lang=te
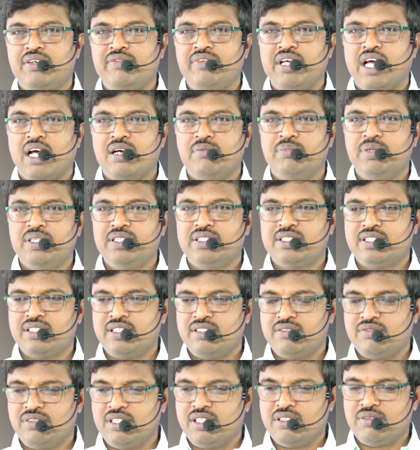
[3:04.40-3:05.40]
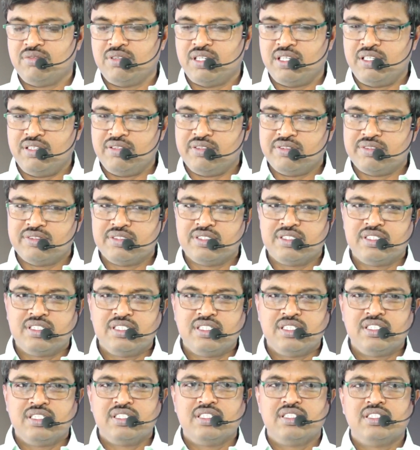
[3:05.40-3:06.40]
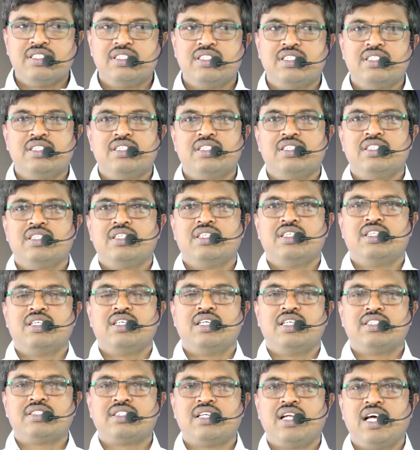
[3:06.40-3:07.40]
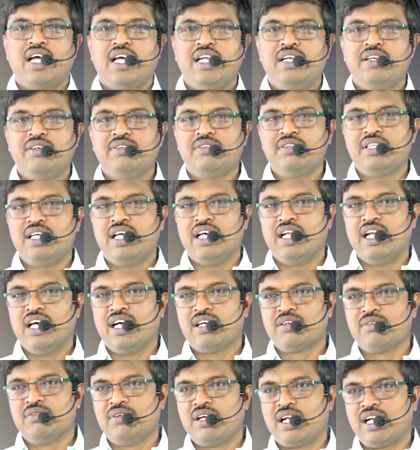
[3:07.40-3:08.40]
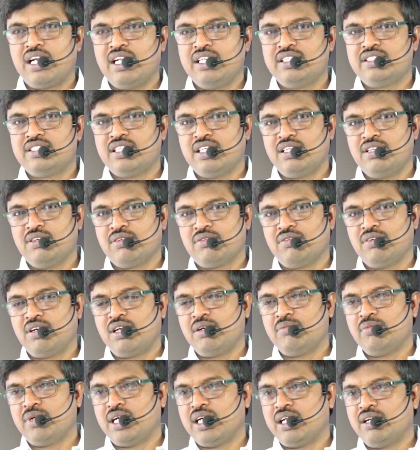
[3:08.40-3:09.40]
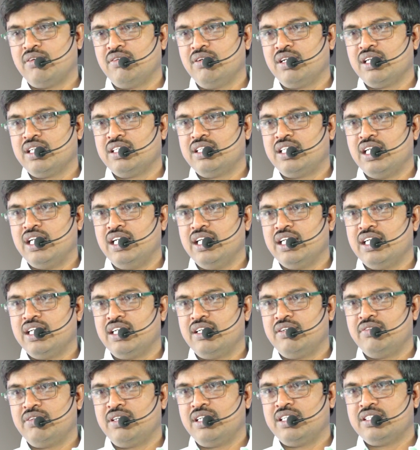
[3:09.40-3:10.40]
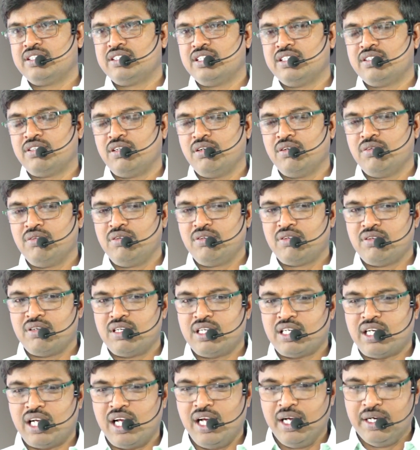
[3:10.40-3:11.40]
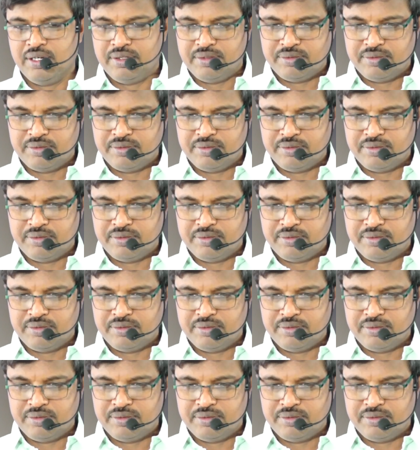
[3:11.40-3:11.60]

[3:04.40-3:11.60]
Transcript: వ్యాపించినటువంటి వాడు అసలు ఆయనను ఎలాగ వర్ణించాలో కూడా మానవుడికి తెలియనటువంటి స్థితిలో ఉంటుండగా